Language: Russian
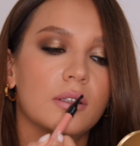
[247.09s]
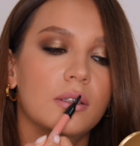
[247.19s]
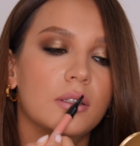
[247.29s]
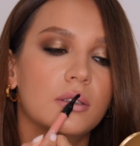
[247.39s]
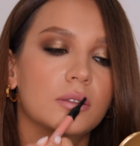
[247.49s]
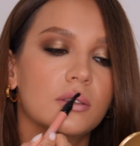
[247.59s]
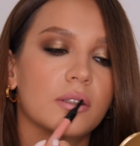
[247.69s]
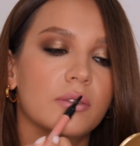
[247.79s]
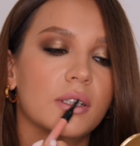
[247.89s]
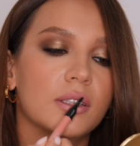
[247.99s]
И кистью
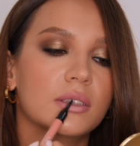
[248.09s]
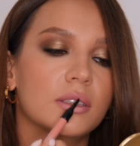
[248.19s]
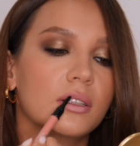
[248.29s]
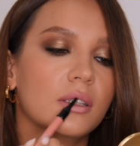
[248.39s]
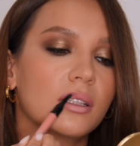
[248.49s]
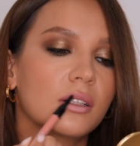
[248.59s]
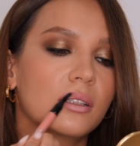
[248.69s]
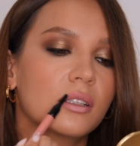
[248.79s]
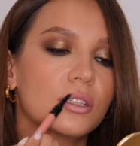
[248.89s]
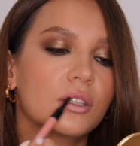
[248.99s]
на обратной стороне
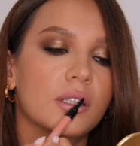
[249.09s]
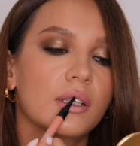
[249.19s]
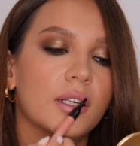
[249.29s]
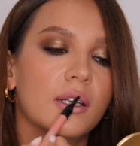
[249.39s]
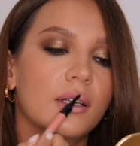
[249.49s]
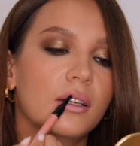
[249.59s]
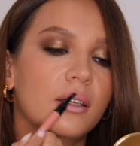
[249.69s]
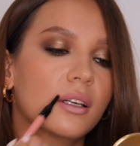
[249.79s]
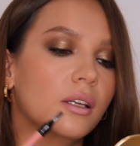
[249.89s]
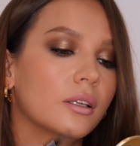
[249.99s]
карандашика –
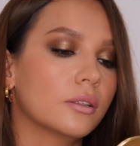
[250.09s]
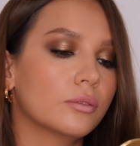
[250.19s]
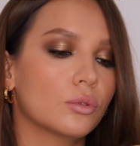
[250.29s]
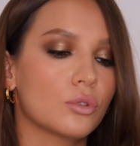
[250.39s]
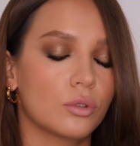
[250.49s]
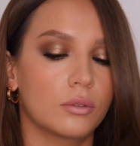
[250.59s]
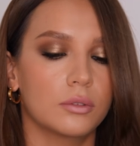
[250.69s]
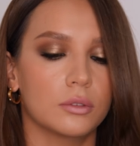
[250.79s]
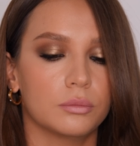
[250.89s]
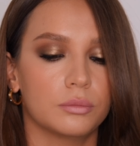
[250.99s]
я это
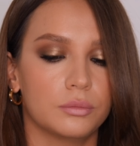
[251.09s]
втушевываю.